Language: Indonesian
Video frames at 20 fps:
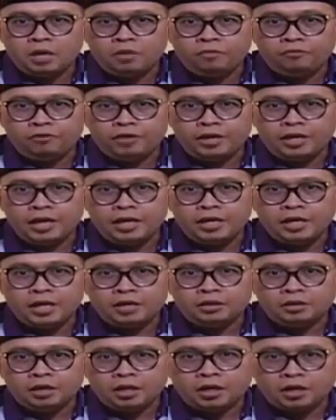fi
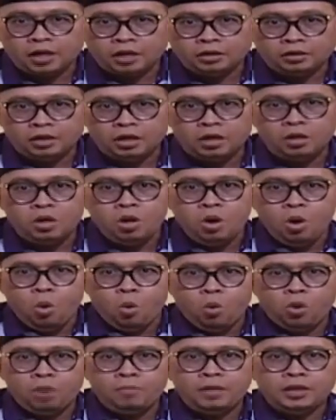lailatul qadr
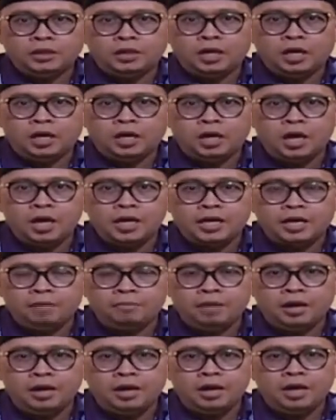Wa madaraka
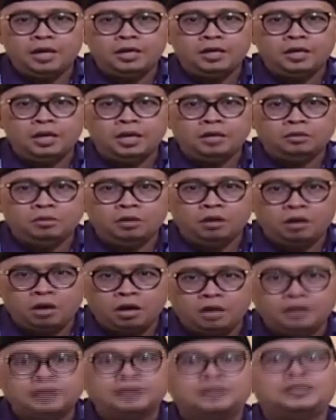ma lailatul
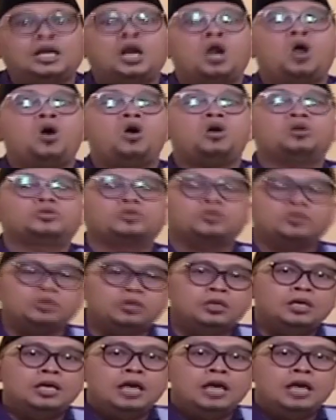qadr Terus